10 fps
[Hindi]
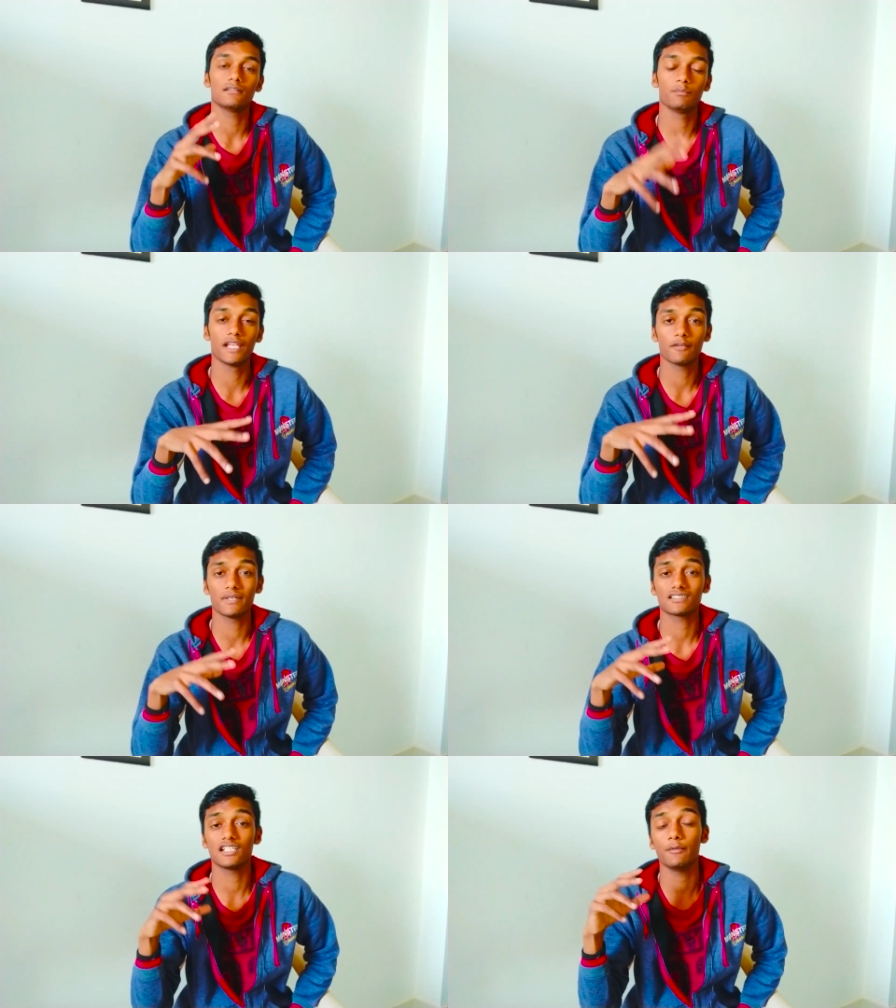ब्रिक
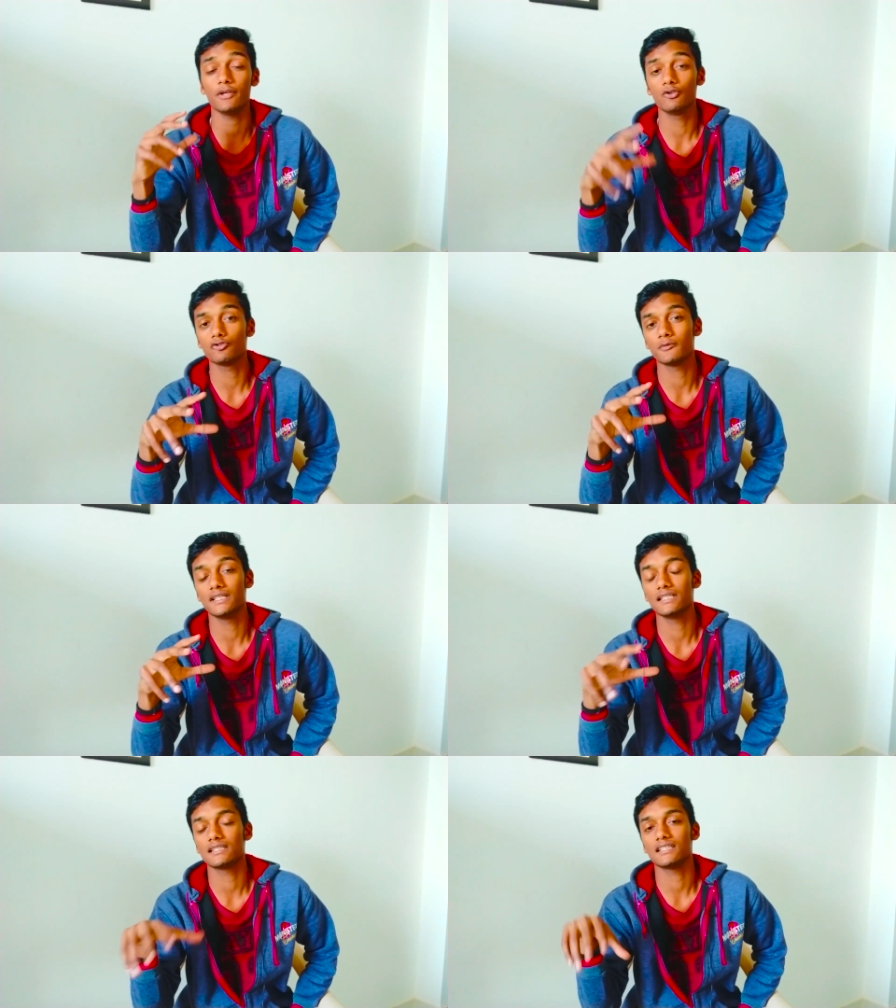मेसनरी में यूज में
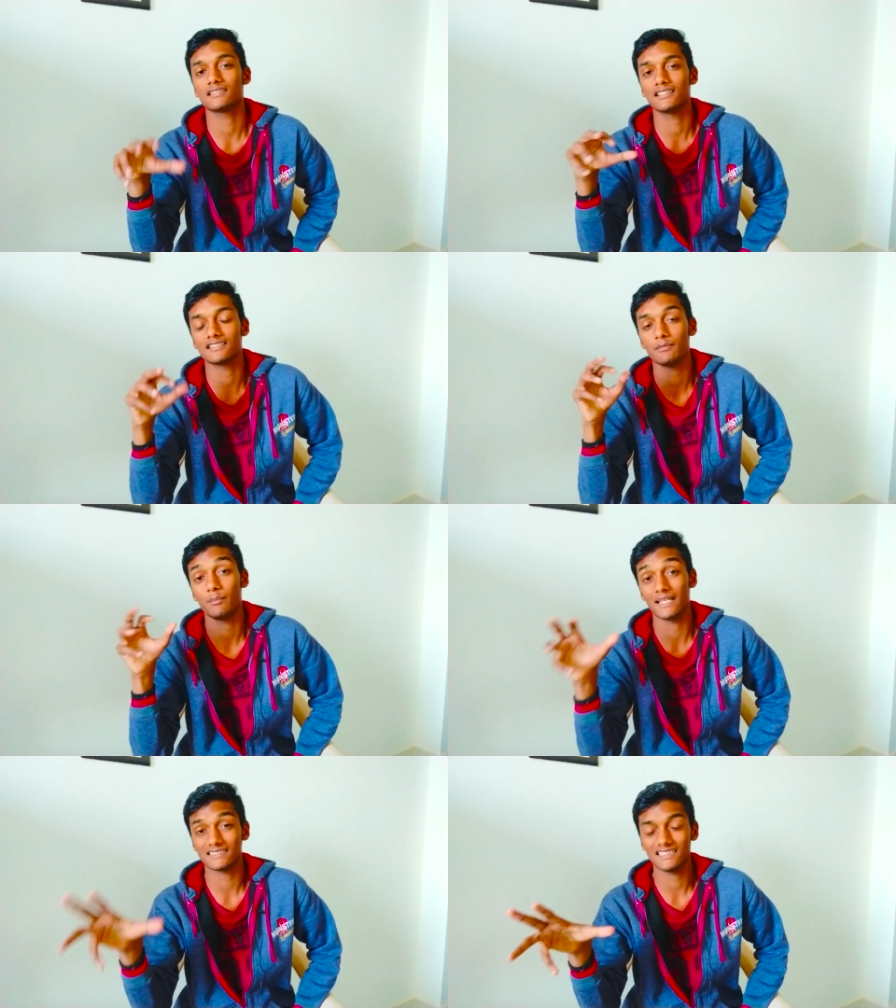ली जाती है इसलिए इसे
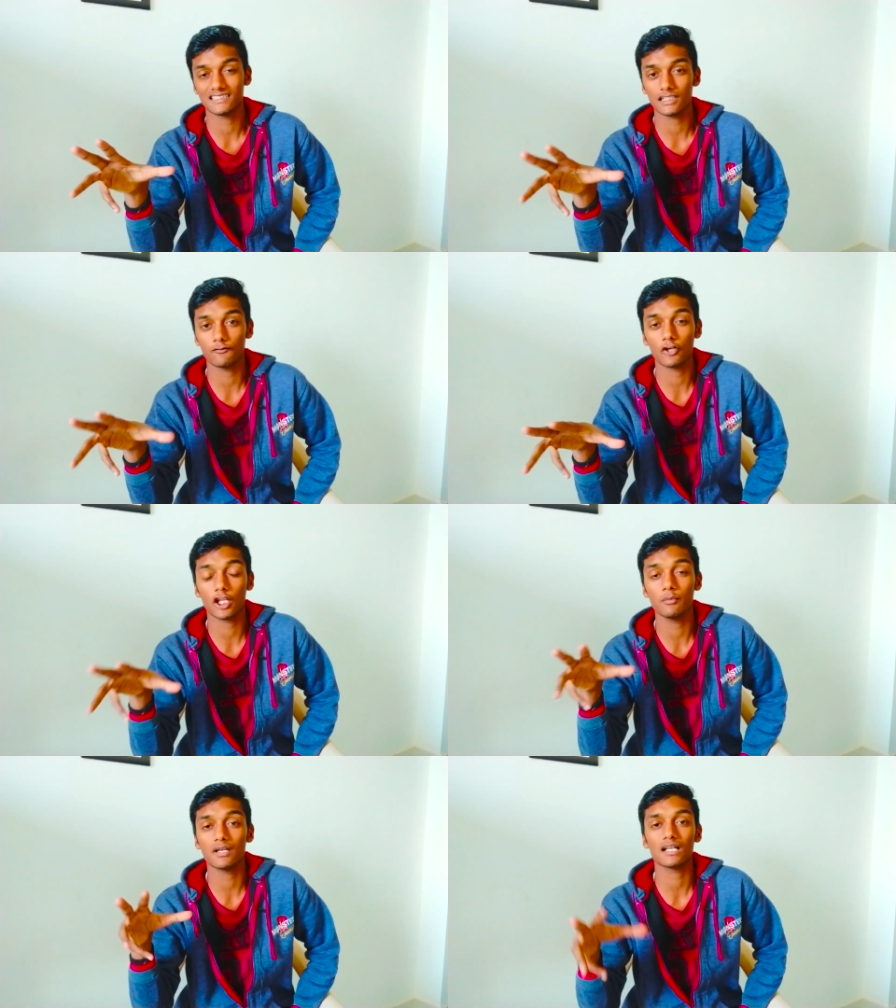मेसन इसके
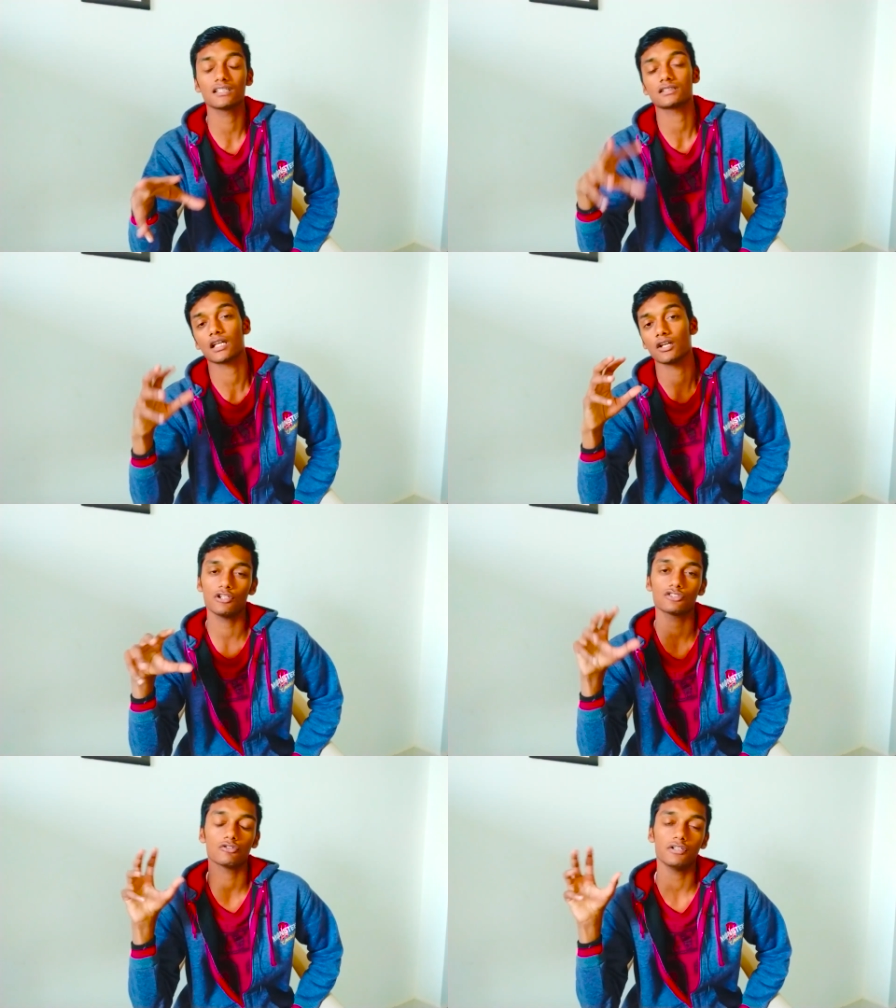फोल्डिंग भी कहा जाता है
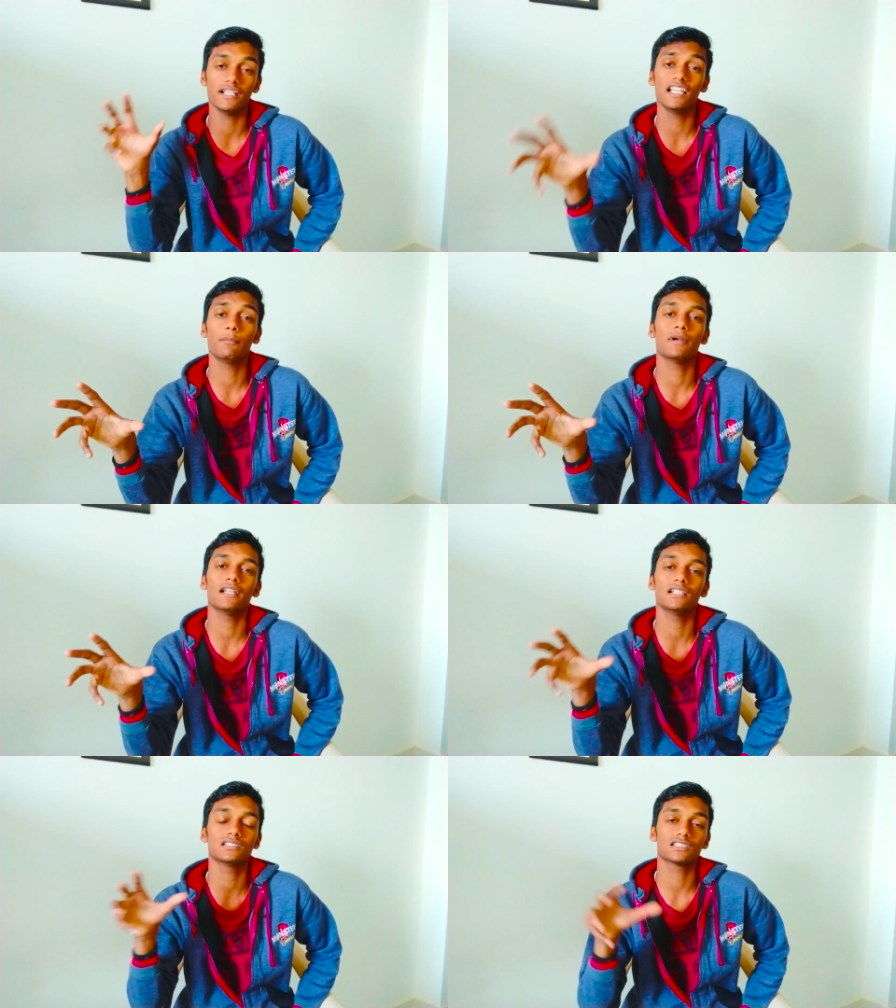इसको
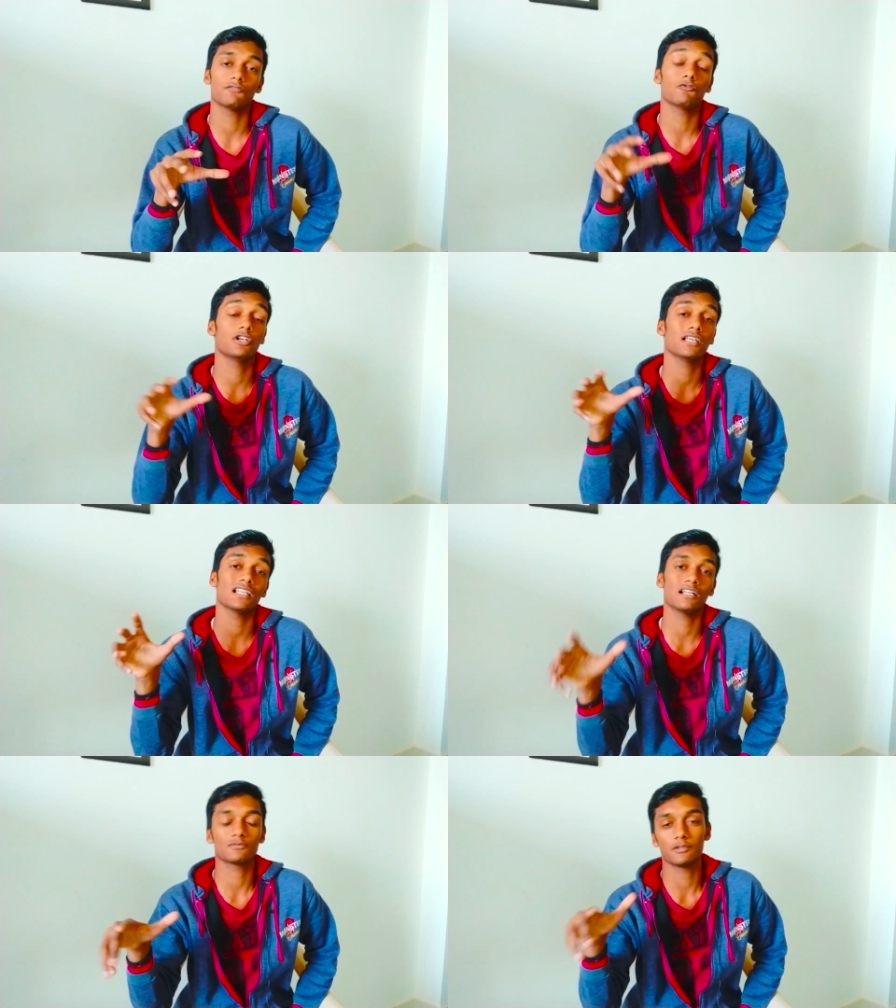इंडिपेंडेंट इसके फोल्डिंग के
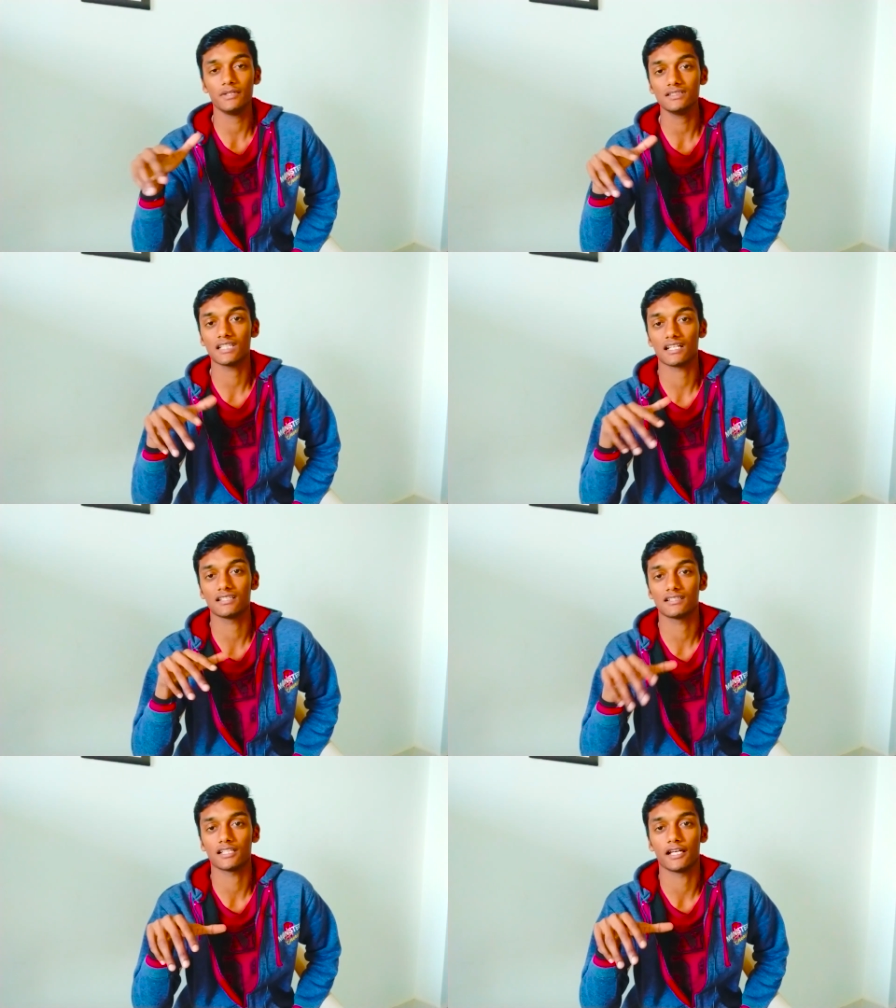नाम से भी जाना जाता